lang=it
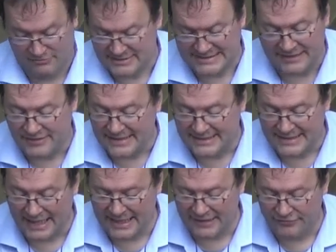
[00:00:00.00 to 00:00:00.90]
Se
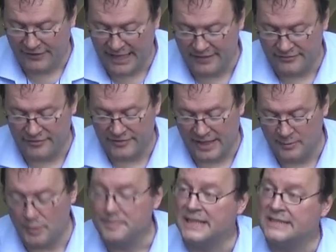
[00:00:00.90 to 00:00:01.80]
vent'anni fa
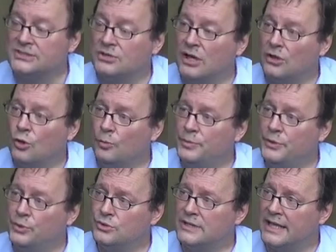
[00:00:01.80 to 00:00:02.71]
avevamo i personal
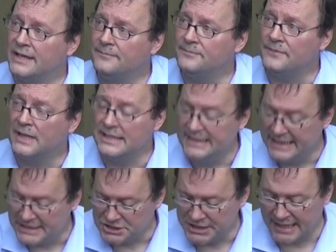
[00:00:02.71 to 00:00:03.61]
computer,
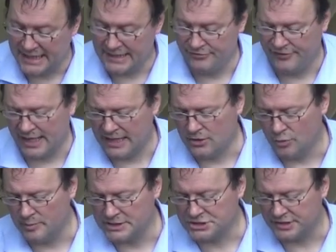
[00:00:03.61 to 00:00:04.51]
dieci anni fa
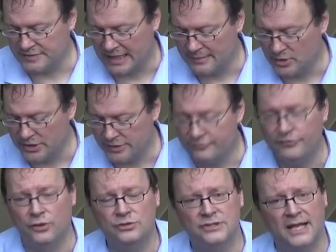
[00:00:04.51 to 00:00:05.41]
cominciavamo a
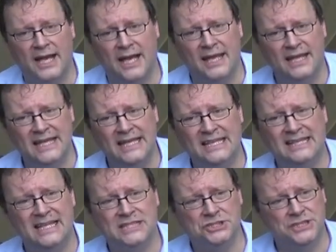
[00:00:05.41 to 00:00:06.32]
diffondere
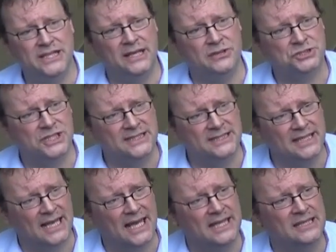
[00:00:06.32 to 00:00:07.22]
in decine o
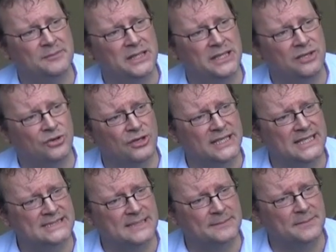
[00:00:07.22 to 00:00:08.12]
centinaia di milioni
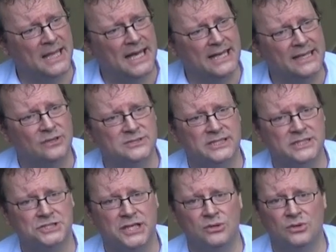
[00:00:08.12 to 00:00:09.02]
di esemplari i
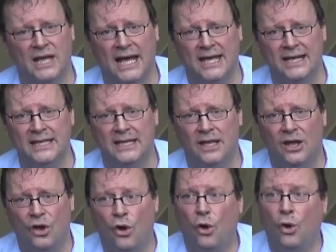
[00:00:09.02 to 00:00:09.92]
nostri cellulari,
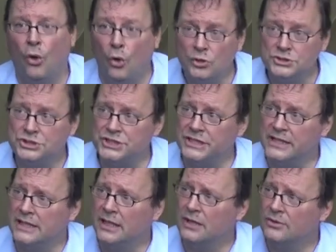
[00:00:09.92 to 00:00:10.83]

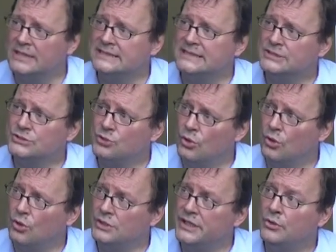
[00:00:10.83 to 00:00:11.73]
oggi questi
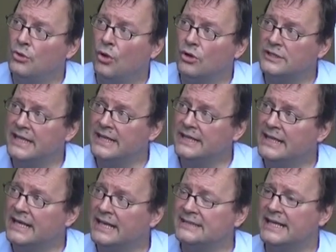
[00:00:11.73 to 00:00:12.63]
sono di un ordine
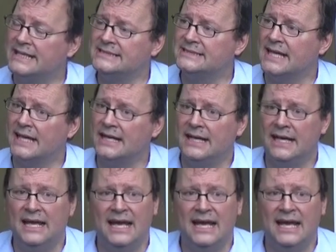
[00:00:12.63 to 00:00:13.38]
di grandezza